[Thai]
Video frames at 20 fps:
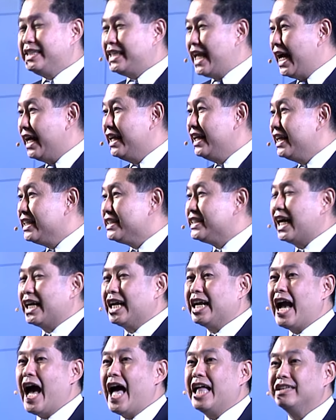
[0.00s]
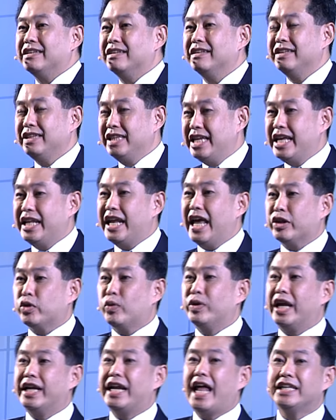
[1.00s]
ที่จะจัด ก, การ ดี เอ็น เอ ตัว
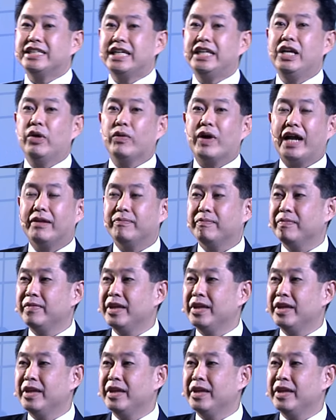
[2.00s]
นั้นได้เช่นเดียวกัน